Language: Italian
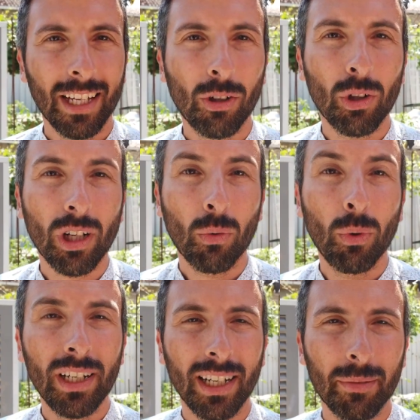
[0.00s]
Ecco allora
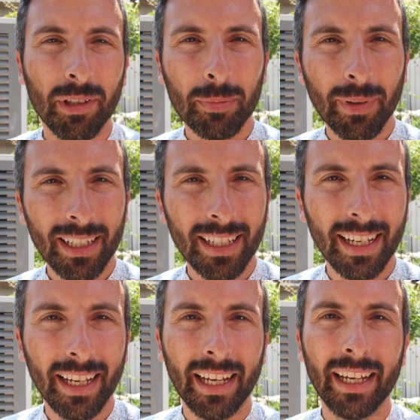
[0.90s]
quella alle mie
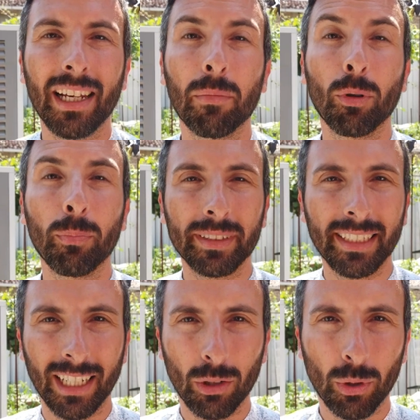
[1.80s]
spalle è la
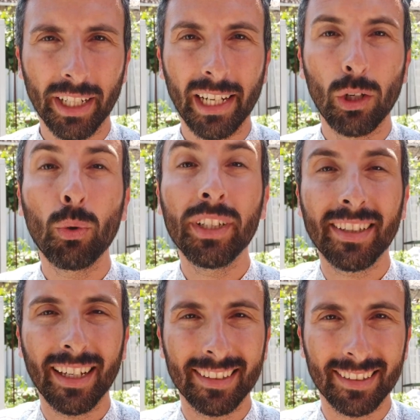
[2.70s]
pompa di calore,
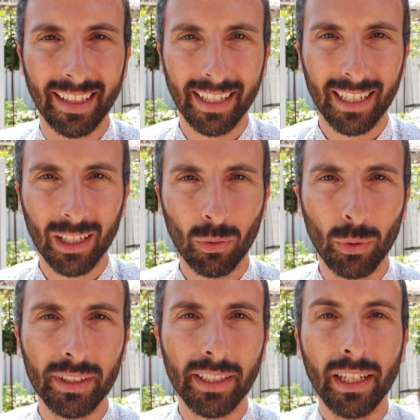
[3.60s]
l'unità esterna,
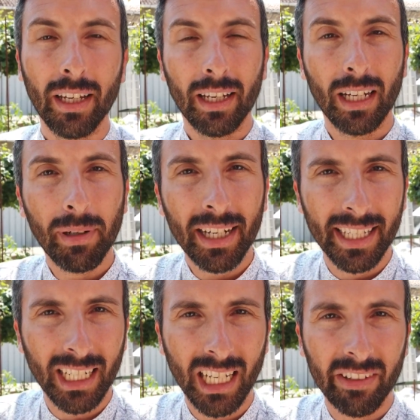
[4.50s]
quindi la
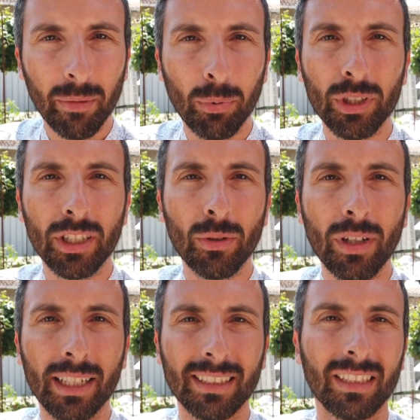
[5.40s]
macchina che va
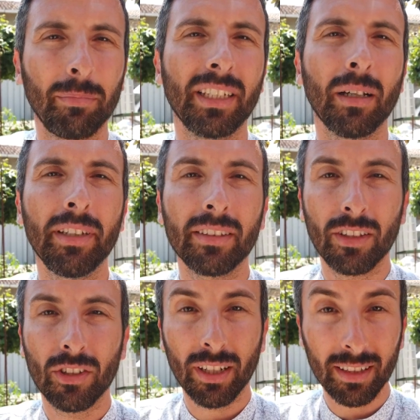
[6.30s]
posizionata
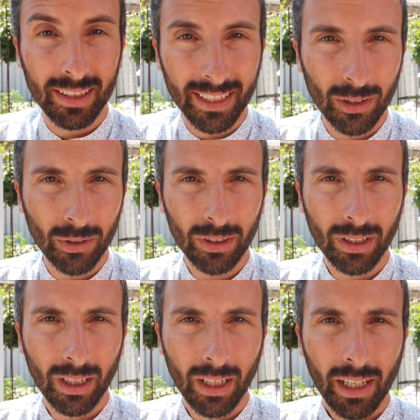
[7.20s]
tipicamente in giardino
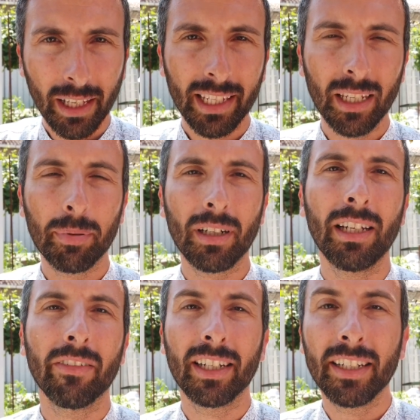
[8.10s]
e che
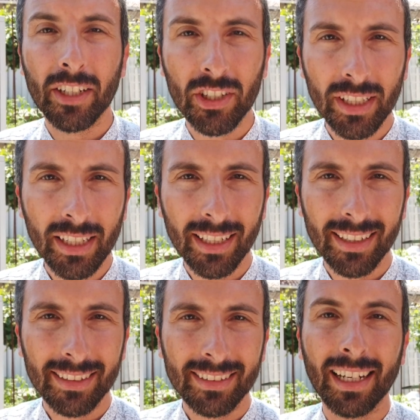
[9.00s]
preleva
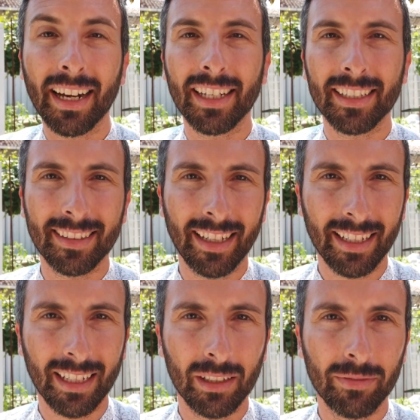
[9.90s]
l'energia dall'aria
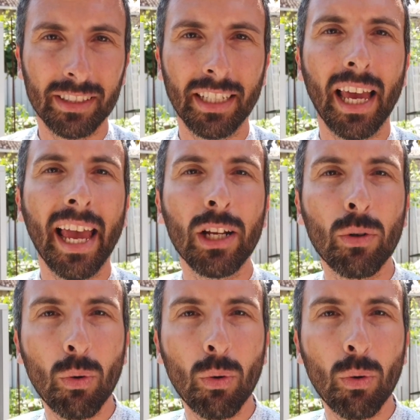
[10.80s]
esterna, infatti è